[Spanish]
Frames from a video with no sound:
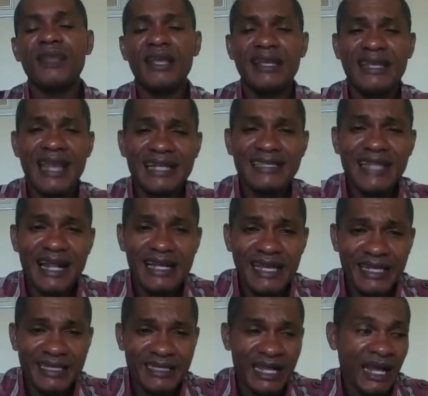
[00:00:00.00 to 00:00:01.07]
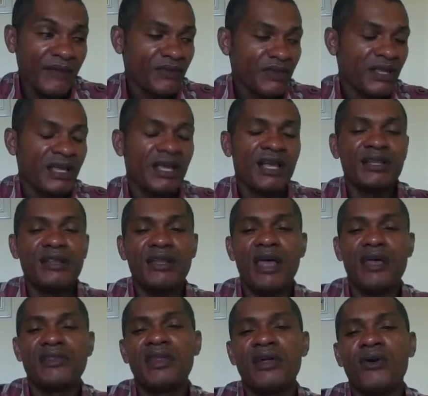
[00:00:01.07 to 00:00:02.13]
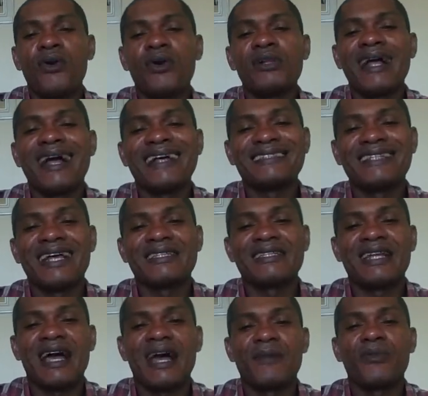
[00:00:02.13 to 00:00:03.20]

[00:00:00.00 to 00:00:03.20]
la tarjeta desde hoy hacia atrás,